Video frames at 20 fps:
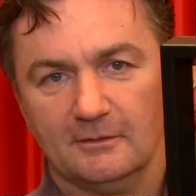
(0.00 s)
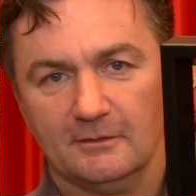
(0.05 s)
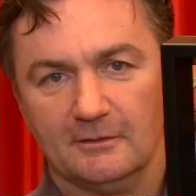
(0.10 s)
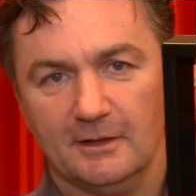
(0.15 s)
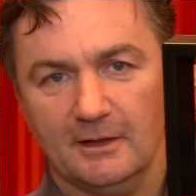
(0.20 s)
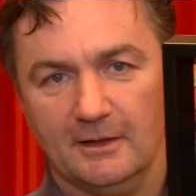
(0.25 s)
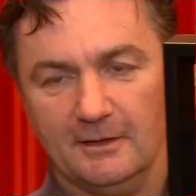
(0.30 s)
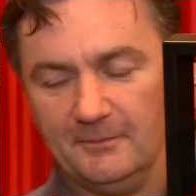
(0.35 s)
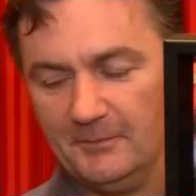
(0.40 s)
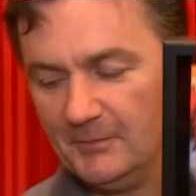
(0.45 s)

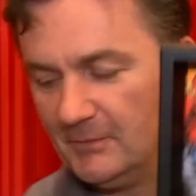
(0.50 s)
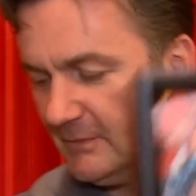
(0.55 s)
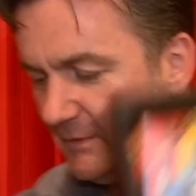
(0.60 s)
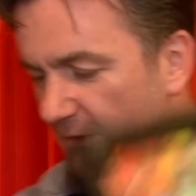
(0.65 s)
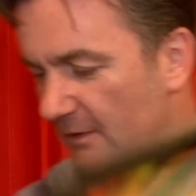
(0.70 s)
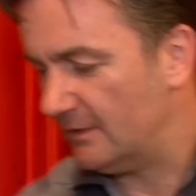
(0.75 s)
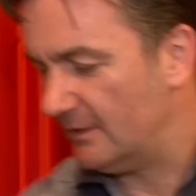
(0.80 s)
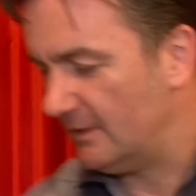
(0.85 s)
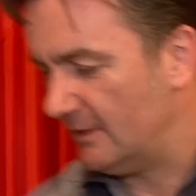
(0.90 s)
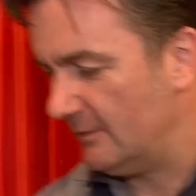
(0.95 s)
Ja,
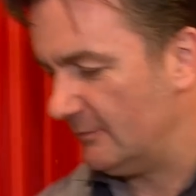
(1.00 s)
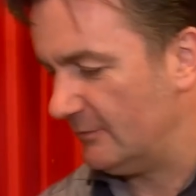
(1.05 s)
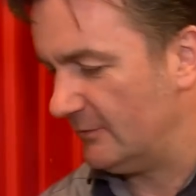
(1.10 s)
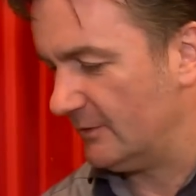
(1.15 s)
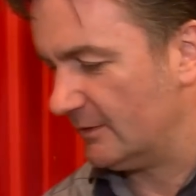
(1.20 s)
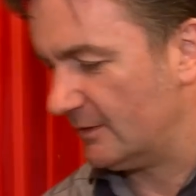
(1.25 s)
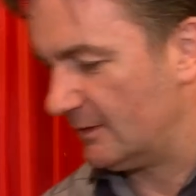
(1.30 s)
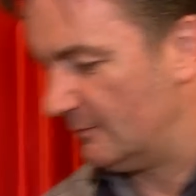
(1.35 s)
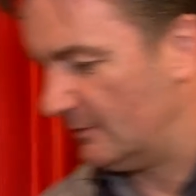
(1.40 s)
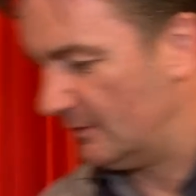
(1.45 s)
dann haben
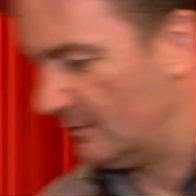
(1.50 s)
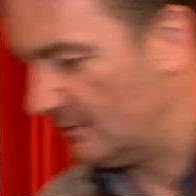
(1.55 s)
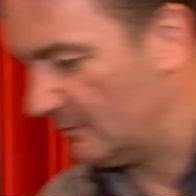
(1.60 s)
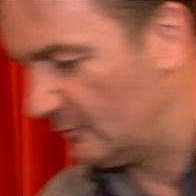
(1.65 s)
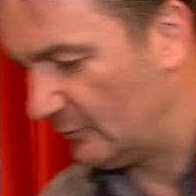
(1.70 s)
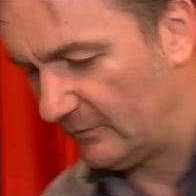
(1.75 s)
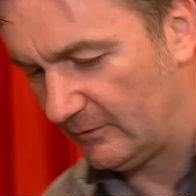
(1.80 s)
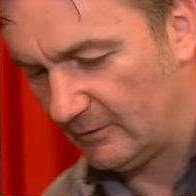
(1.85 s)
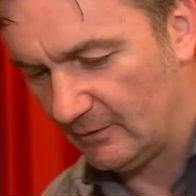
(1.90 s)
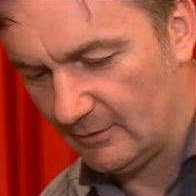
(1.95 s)
wir, Kameramann
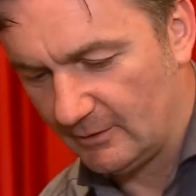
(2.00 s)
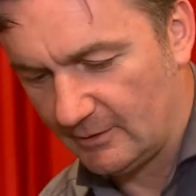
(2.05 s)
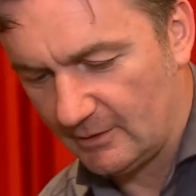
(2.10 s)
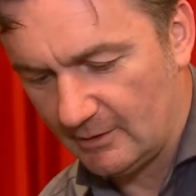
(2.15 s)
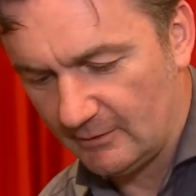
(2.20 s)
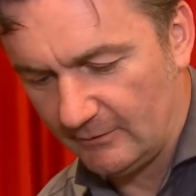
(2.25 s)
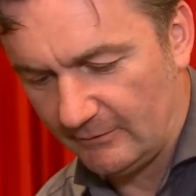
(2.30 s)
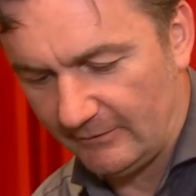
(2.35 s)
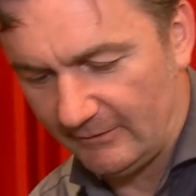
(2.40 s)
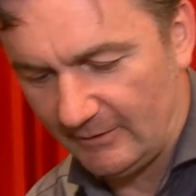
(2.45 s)
muss sich auch
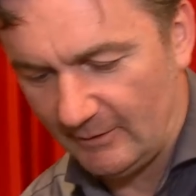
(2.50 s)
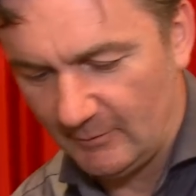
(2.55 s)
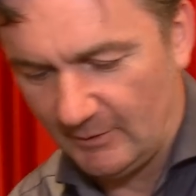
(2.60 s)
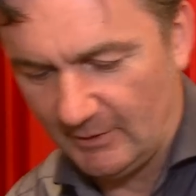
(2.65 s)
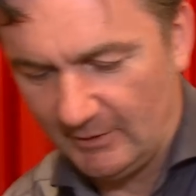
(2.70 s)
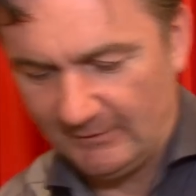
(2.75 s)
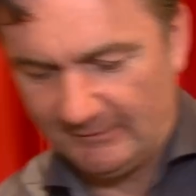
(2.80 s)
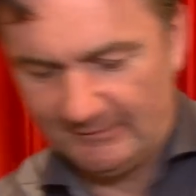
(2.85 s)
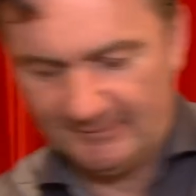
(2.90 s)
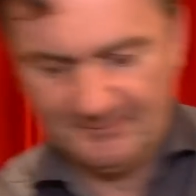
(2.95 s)
gerade
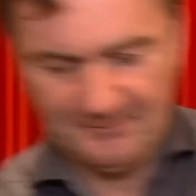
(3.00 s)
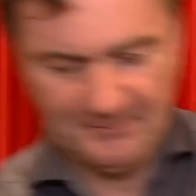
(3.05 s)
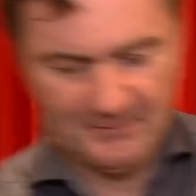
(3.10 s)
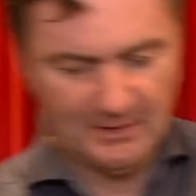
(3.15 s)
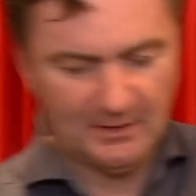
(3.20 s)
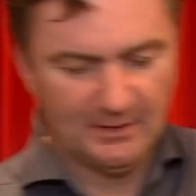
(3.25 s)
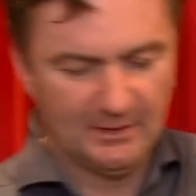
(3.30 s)
zusammenreißen.